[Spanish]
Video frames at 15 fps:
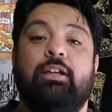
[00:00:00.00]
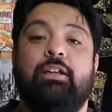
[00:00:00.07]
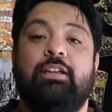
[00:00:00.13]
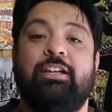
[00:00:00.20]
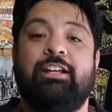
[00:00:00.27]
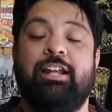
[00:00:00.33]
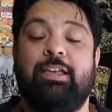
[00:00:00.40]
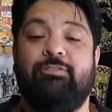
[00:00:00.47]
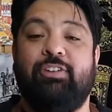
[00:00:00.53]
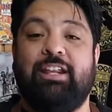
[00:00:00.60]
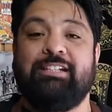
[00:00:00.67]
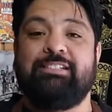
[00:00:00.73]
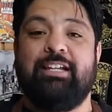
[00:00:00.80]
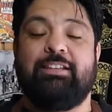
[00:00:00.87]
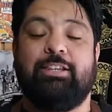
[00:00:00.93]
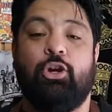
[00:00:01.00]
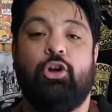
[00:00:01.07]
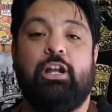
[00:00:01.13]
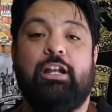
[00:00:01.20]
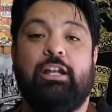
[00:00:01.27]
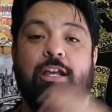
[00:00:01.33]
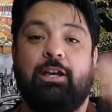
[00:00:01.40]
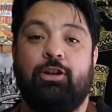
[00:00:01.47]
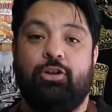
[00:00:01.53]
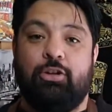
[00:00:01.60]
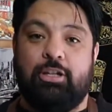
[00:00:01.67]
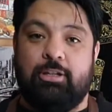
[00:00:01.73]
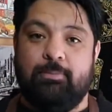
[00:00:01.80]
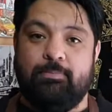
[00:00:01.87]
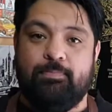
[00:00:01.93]
Y la diferencia este con el
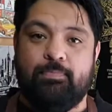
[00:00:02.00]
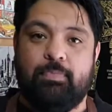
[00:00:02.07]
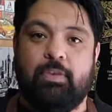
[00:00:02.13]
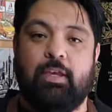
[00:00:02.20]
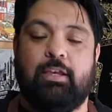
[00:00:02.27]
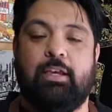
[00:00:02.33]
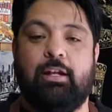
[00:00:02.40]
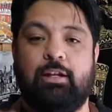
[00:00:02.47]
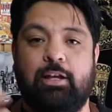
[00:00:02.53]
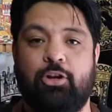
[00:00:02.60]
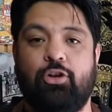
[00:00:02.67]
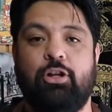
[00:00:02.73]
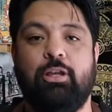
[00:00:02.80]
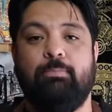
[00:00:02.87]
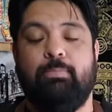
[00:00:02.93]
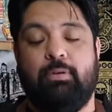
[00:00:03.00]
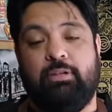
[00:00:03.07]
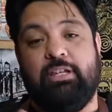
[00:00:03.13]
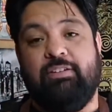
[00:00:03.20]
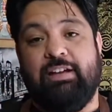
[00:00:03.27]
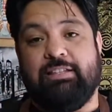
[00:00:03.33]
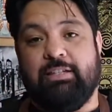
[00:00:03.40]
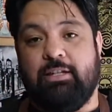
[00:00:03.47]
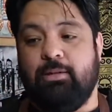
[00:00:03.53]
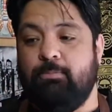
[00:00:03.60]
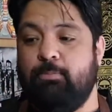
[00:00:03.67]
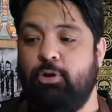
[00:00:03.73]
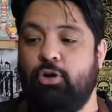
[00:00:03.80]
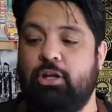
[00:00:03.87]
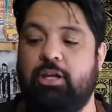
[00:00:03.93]
Negroni el Negroni lleva gin,
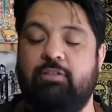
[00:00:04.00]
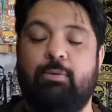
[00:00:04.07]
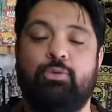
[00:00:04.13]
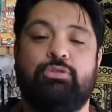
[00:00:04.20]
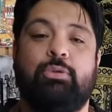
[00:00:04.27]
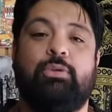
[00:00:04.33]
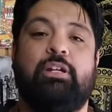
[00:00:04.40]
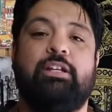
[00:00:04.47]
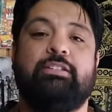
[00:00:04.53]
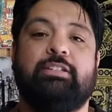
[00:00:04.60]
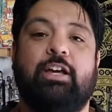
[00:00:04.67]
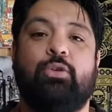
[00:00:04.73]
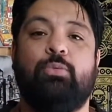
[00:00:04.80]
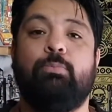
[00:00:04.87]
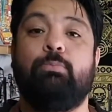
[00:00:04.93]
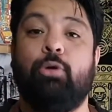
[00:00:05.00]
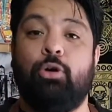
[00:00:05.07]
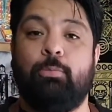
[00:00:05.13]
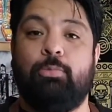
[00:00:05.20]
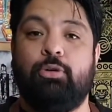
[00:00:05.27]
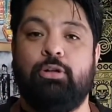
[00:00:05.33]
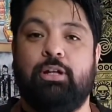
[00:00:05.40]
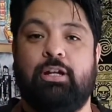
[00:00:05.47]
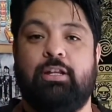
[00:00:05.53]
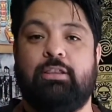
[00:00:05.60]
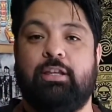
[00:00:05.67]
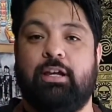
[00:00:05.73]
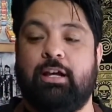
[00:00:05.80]
pero aquí vamos a utilizar un bourbon, en este